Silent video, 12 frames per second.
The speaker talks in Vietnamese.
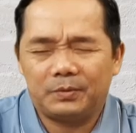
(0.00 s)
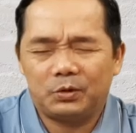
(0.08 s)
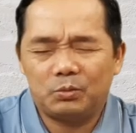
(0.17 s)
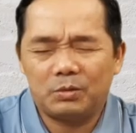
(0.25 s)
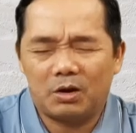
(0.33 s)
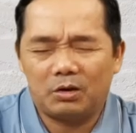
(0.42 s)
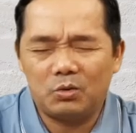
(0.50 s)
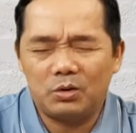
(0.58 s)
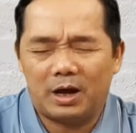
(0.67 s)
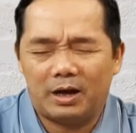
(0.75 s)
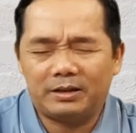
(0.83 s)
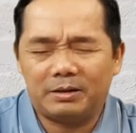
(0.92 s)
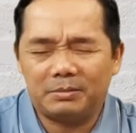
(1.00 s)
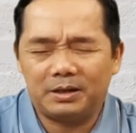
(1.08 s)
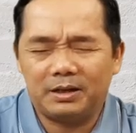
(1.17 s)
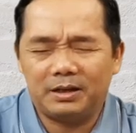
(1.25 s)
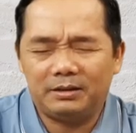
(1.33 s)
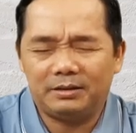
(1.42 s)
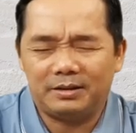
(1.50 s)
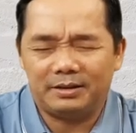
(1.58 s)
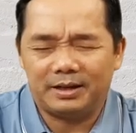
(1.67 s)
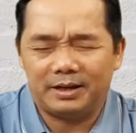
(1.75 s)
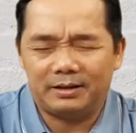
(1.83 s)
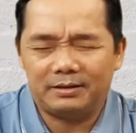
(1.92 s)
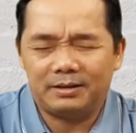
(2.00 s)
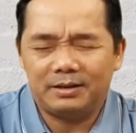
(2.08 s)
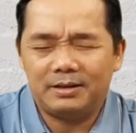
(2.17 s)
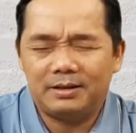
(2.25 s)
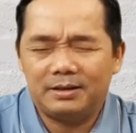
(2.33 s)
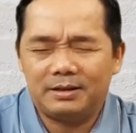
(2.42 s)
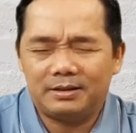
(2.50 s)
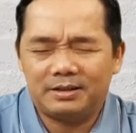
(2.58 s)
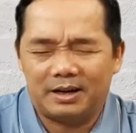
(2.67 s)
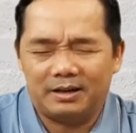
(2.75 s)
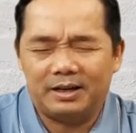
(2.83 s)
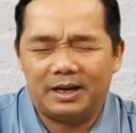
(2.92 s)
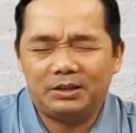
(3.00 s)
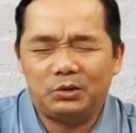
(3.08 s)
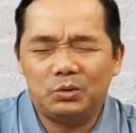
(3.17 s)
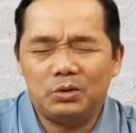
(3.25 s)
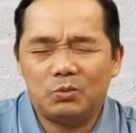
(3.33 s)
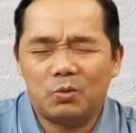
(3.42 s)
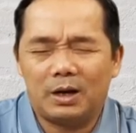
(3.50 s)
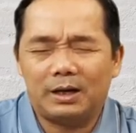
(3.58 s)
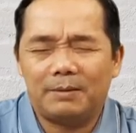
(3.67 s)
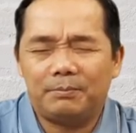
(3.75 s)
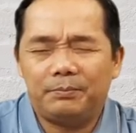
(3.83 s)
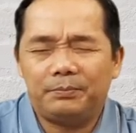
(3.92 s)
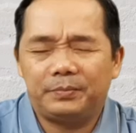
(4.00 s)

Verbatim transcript: Chúng con luôn ở trong cái tình trạng chờ đợi Chúa quan lâm.